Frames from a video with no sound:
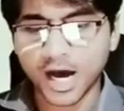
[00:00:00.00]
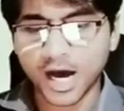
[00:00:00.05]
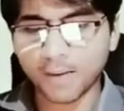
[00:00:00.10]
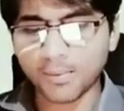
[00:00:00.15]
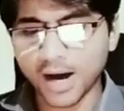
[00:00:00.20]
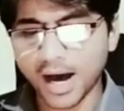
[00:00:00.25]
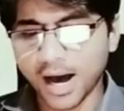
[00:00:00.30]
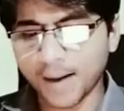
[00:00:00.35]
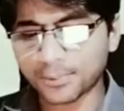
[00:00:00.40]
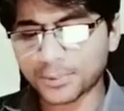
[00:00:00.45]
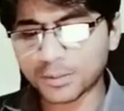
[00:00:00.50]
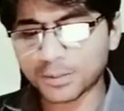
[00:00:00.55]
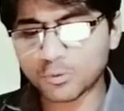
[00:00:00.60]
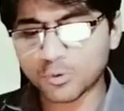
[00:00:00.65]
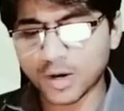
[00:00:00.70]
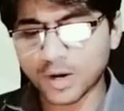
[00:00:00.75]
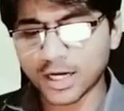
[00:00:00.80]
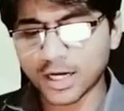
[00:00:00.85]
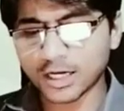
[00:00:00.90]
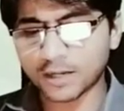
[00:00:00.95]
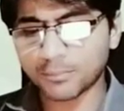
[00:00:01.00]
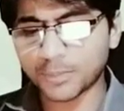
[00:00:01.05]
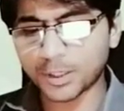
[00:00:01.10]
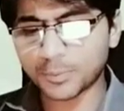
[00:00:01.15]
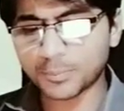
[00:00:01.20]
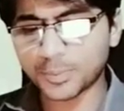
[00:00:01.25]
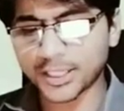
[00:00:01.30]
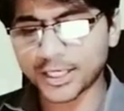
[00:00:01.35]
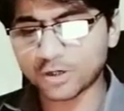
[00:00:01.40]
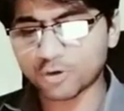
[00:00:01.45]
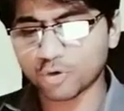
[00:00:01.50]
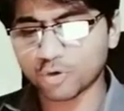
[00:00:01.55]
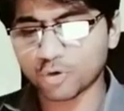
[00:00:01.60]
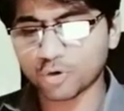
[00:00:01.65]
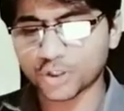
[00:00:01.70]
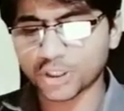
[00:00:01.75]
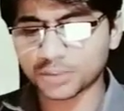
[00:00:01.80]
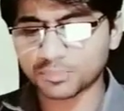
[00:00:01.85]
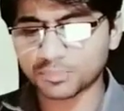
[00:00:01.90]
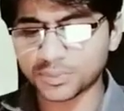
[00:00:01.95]
अब आपके मोबाइल नंबर पर एक ओ
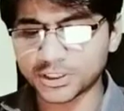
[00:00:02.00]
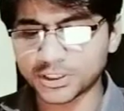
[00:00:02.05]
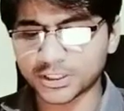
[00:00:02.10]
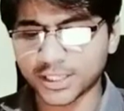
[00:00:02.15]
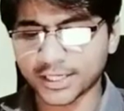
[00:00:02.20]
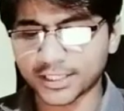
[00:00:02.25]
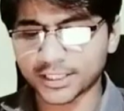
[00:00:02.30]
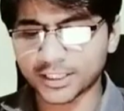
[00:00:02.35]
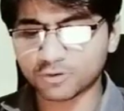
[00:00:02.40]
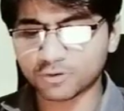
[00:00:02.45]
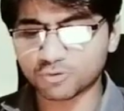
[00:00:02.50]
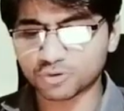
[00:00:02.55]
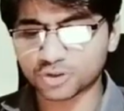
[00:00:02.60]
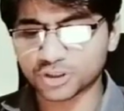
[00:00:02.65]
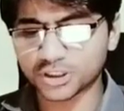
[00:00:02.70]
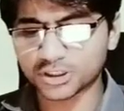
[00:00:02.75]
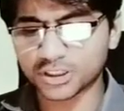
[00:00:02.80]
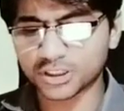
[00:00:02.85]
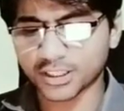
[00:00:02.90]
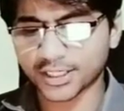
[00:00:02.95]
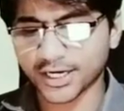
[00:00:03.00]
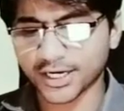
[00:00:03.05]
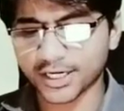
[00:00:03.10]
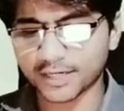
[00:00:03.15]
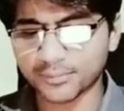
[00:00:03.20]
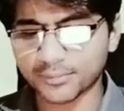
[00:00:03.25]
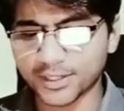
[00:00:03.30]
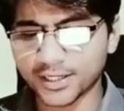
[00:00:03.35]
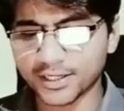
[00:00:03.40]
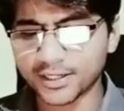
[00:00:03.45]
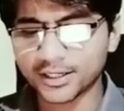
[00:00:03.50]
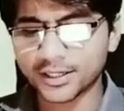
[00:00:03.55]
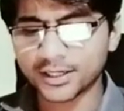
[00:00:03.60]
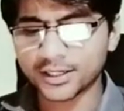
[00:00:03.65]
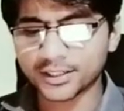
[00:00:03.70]
जाएगी कुछ ही सेकेंड में